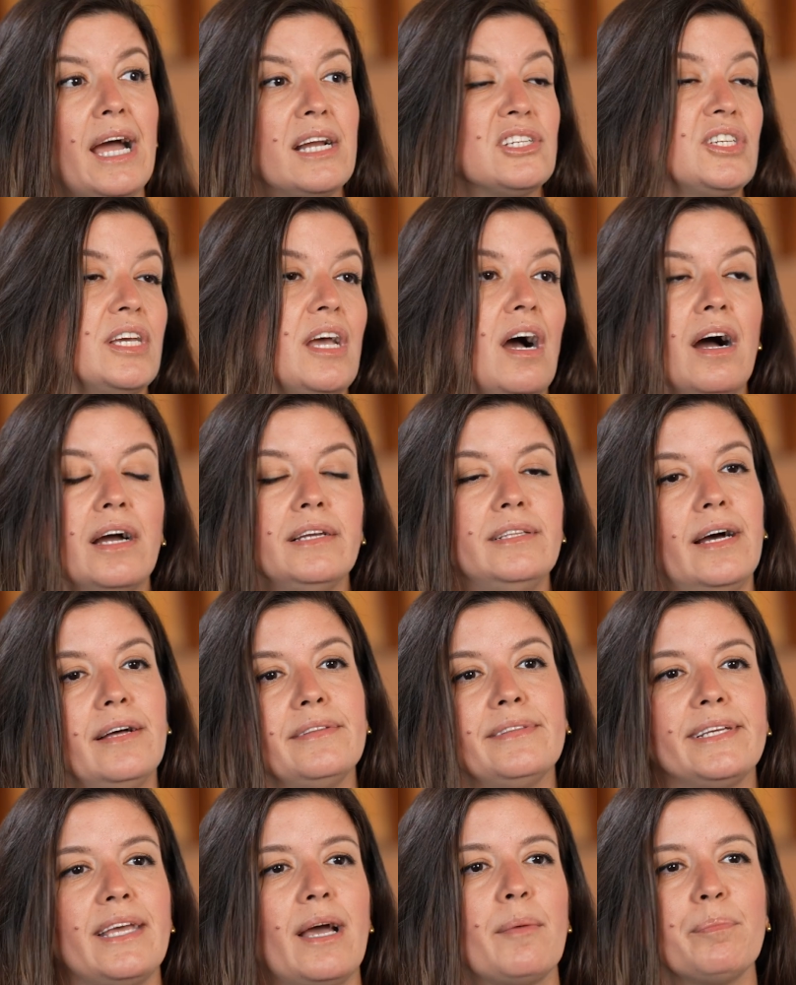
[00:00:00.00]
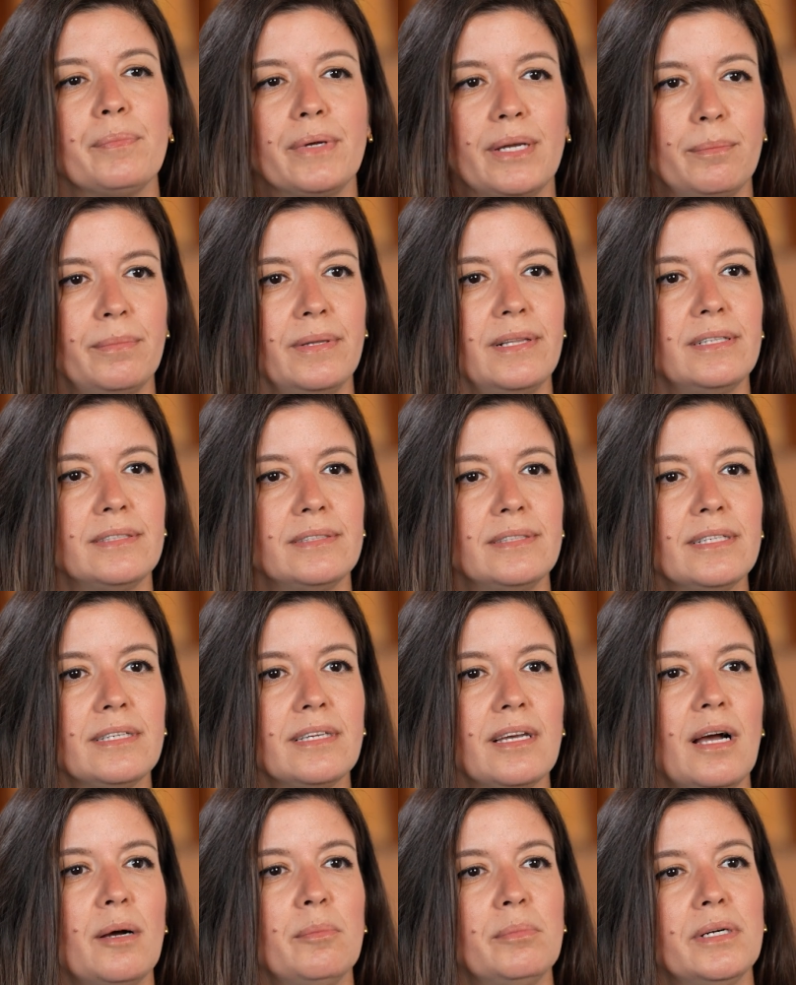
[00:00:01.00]
Her şeyi aynı anda yapmayabilirdik
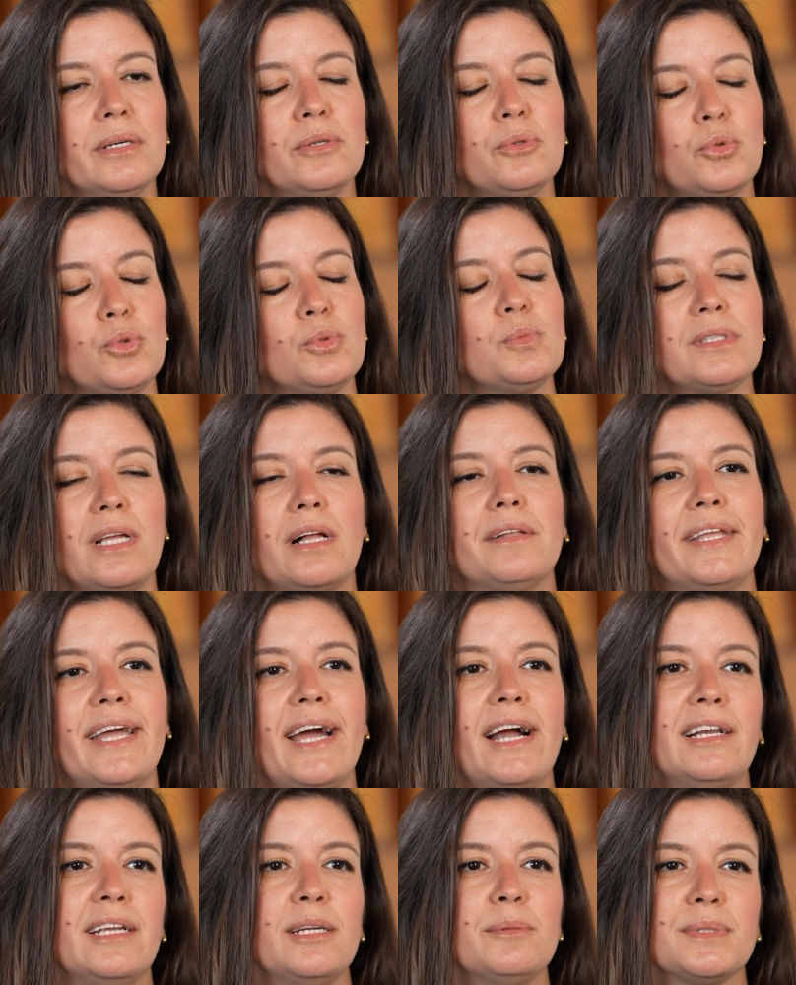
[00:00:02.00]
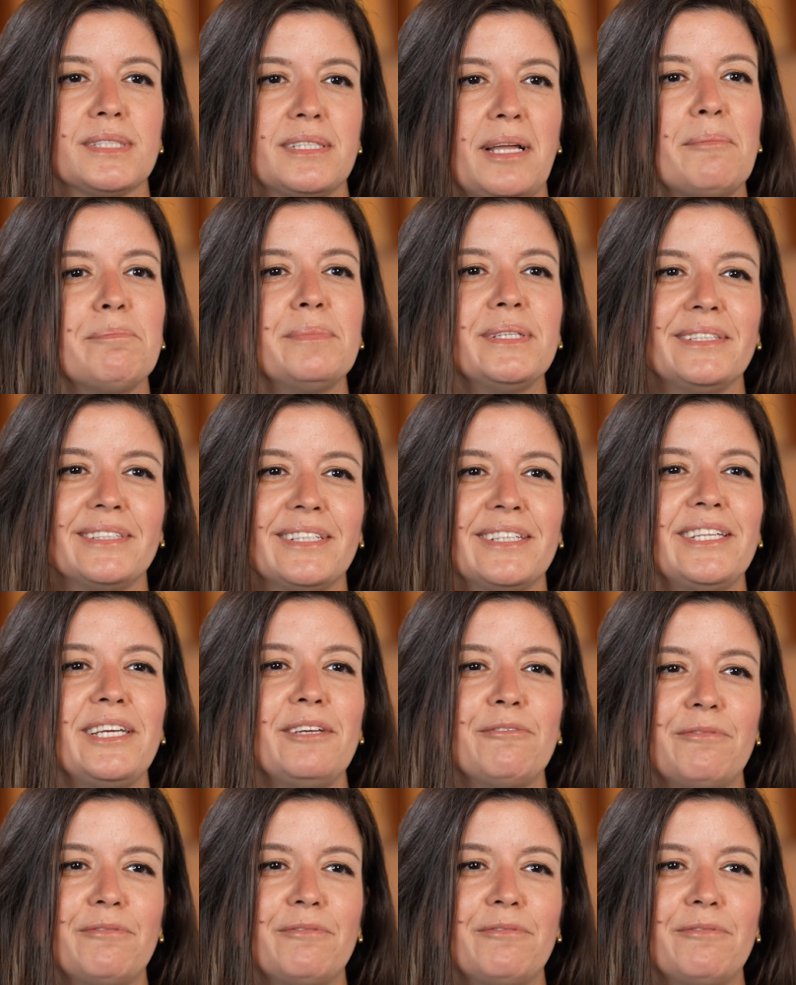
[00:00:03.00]
ama kurumsal değerlerimizden birinde de